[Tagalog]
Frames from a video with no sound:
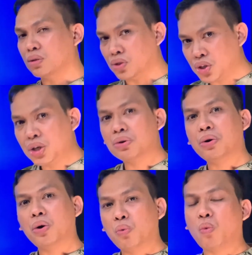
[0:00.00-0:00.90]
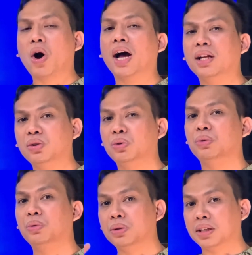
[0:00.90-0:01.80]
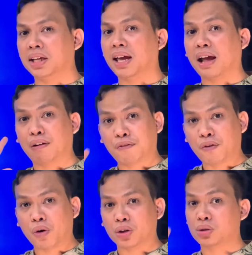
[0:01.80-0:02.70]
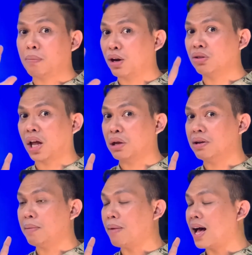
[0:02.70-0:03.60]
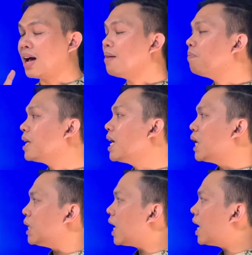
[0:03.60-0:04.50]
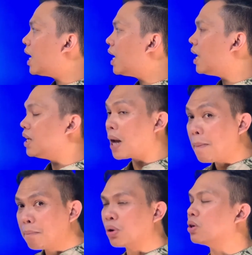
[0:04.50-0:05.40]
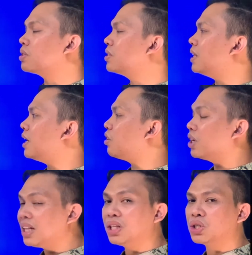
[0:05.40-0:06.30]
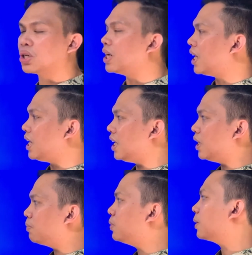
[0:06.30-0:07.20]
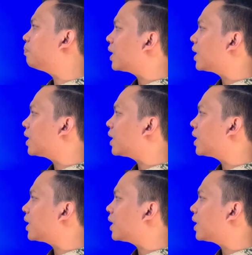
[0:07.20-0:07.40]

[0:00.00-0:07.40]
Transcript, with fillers: So, 0, 1, 2, 3, and 4. So, meron tayong limang uh, numbers na or integer na i-input.